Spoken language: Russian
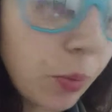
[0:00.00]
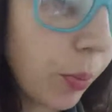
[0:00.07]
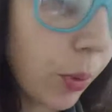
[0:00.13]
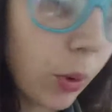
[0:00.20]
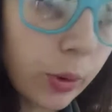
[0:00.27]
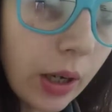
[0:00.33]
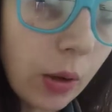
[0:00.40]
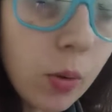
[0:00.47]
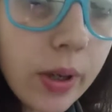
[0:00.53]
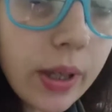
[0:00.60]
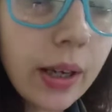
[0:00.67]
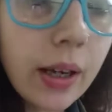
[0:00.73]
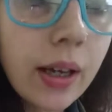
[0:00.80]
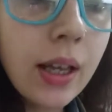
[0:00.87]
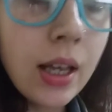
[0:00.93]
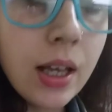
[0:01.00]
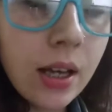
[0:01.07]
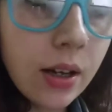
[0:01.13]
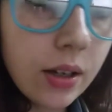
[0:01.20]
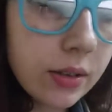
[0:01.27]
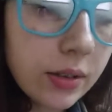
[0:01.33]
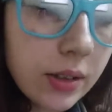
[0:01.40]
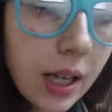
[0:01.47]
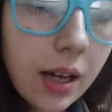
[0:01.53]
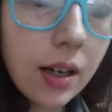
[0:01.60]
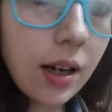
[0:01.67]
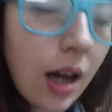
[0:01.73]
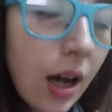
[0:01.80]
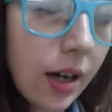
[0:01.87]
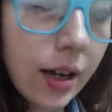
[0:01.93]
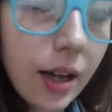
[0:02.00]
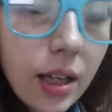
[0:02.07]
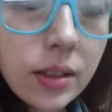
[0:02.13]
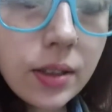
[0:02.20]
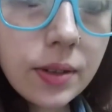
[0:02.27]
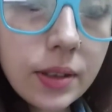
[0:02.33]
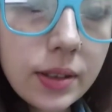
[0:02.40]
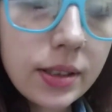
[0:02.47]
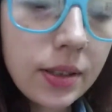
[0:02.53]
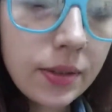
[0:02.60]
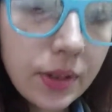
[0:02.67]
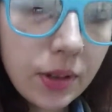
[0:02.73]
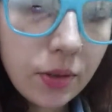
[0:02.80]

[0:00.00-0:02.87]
он полдороги э, так оглядывался вот,